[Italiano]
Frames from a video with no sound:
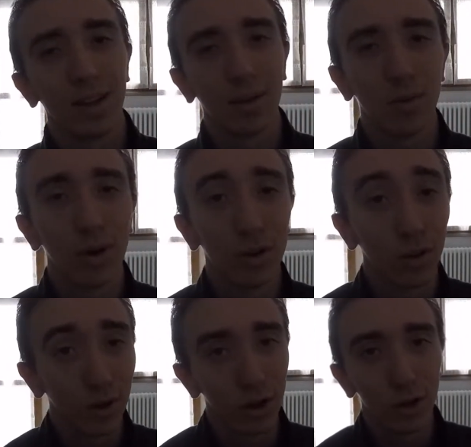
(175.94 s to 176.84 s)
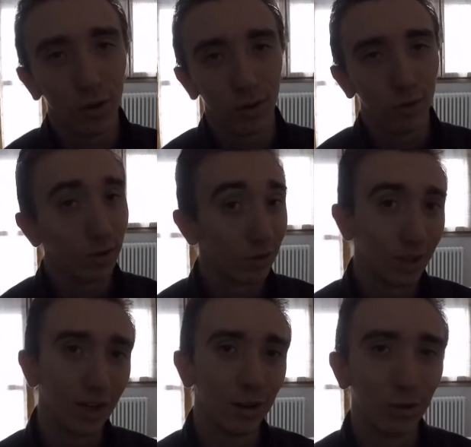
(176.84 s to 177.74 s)
quando io,
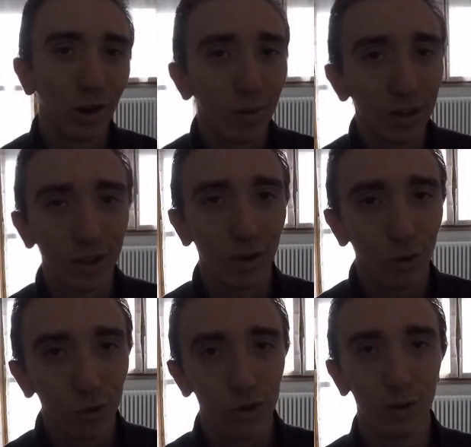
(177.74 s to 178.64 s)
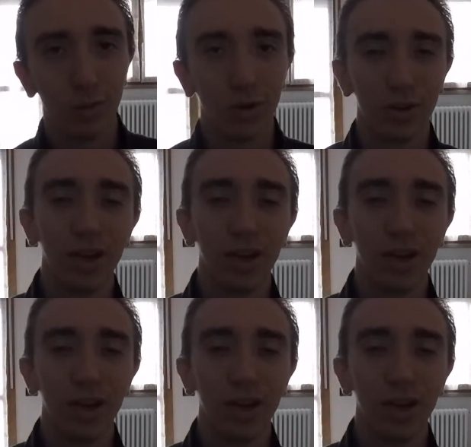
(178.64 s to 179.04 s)
che naturalmente ero l'ultimo